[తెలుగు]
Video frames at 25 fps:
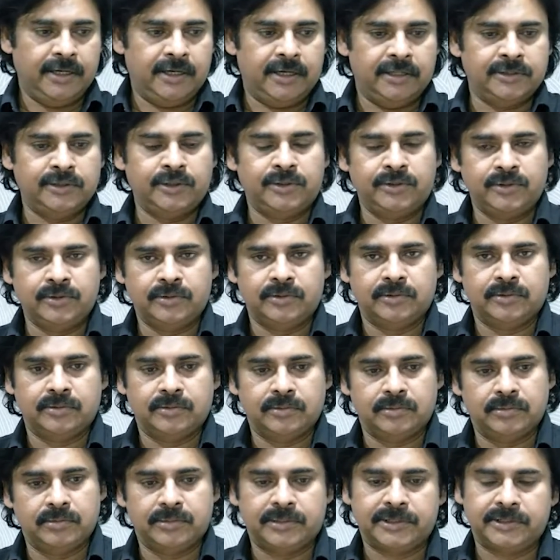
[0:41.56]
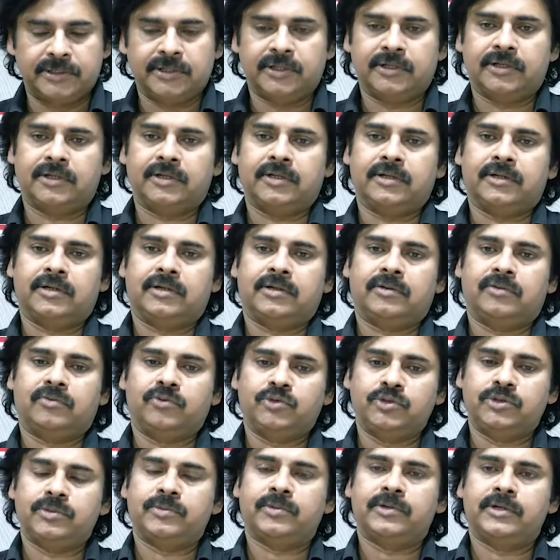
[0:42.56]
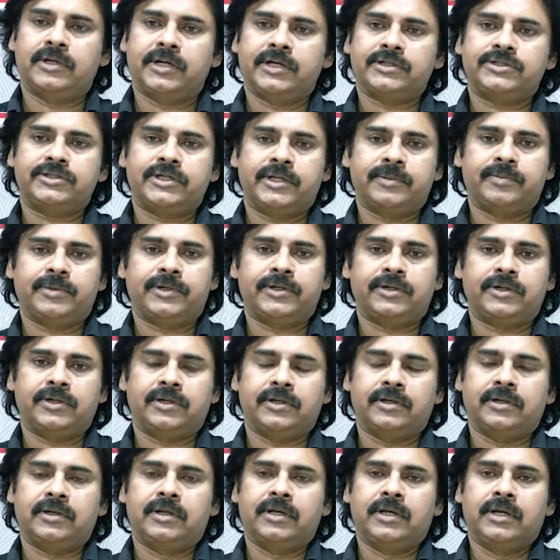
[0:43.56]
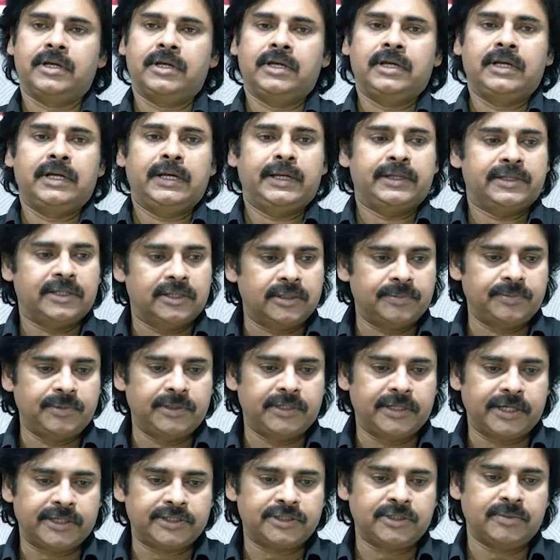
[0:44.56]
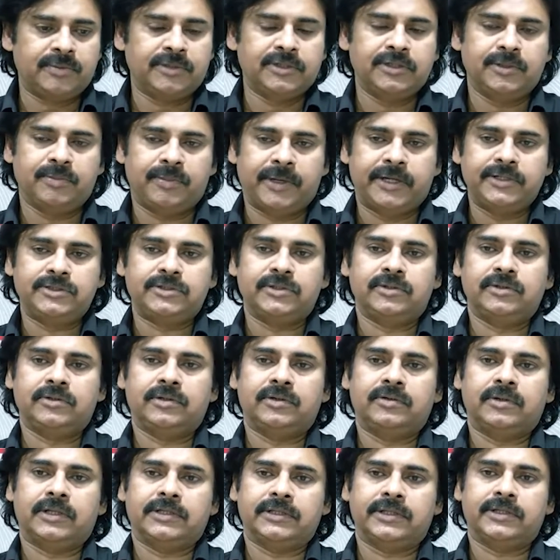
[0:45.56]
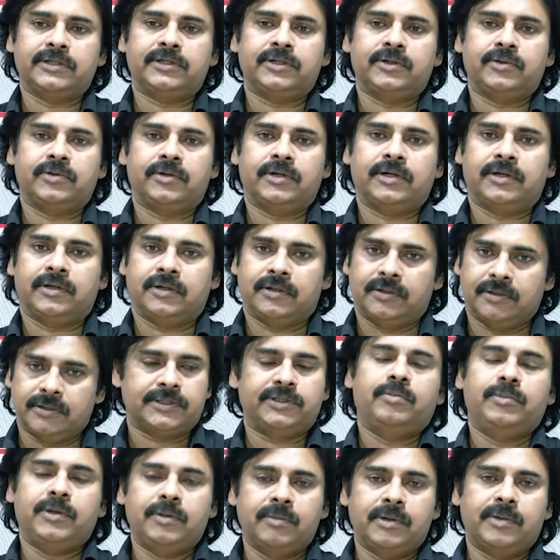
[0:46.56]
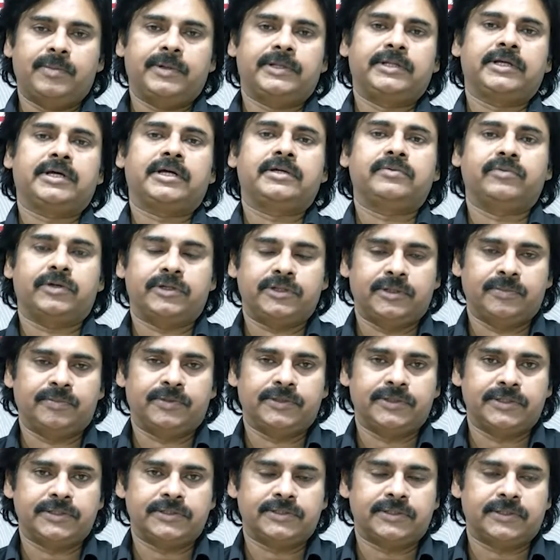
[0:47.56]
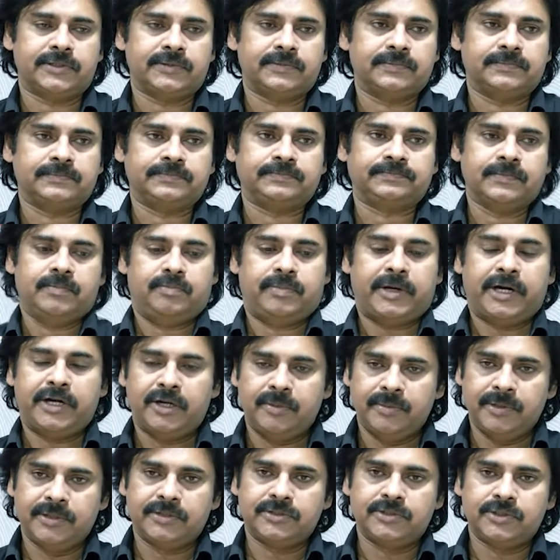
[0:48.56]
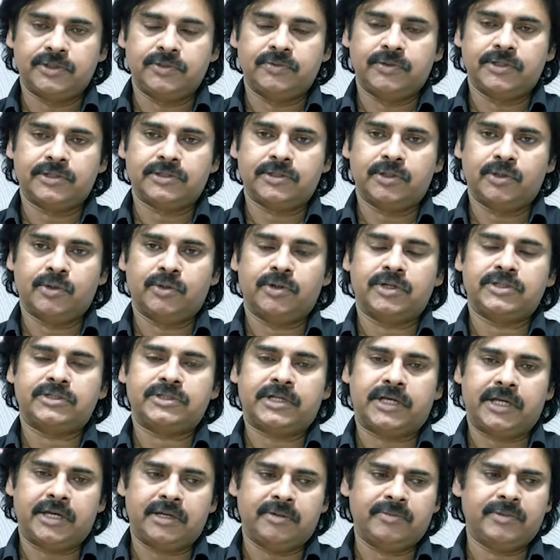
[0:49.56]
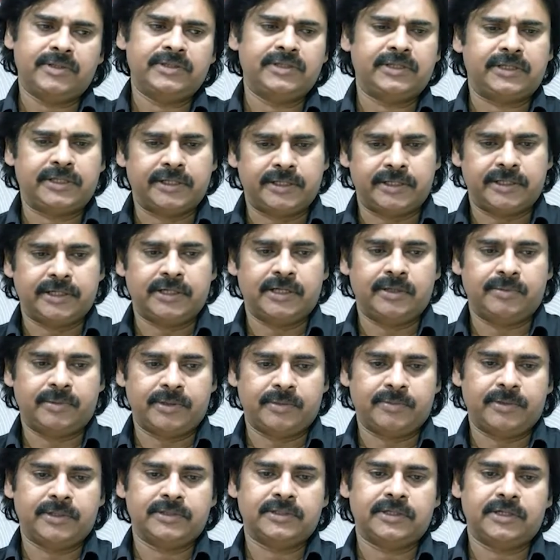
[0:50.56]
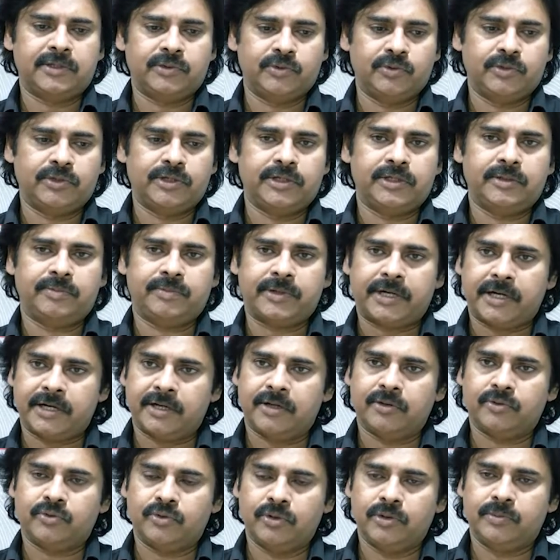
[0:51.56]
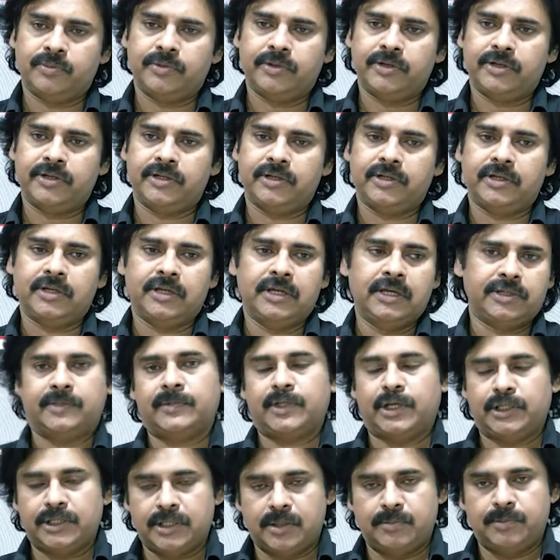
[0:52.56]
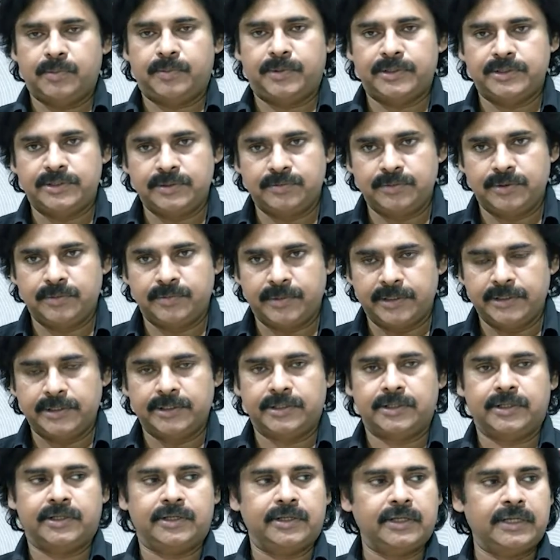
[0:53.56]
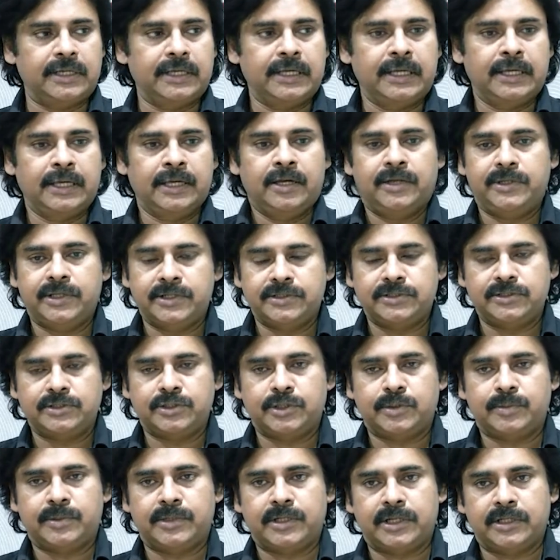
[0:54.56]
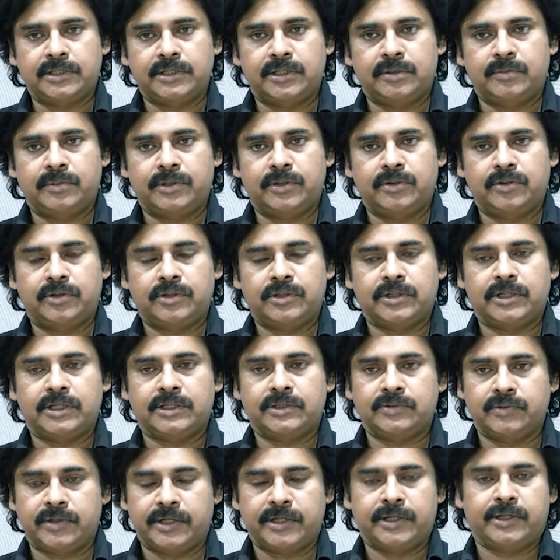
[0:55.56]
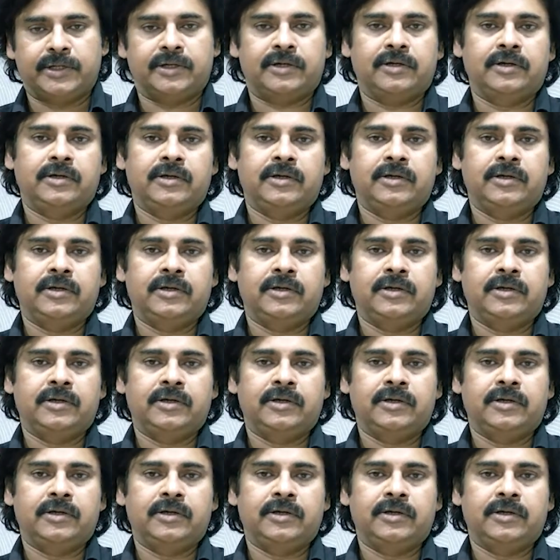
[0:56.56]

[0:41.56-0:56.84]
అందరూ పెద్ద ఉద్యమంలాగా చేపట్టి దాదాపు ఈ లక్ష మంది పైచులకు అందరికీ కూడా భీమా పథకాన్ని వర్తింపజేశారు ఈ పాండమిక్ సిచ్యువేషన్లో కూడా చాలామంది రకరకాల ప్రమాదాలకు గురయ్యి ప్రాణాలు కోల్పోయి దాదాపు పద్దెనిమిది మందికి పిఎస్సి చైర్మన్ నాదెల్ల మనోహర్ గారి ద్వారా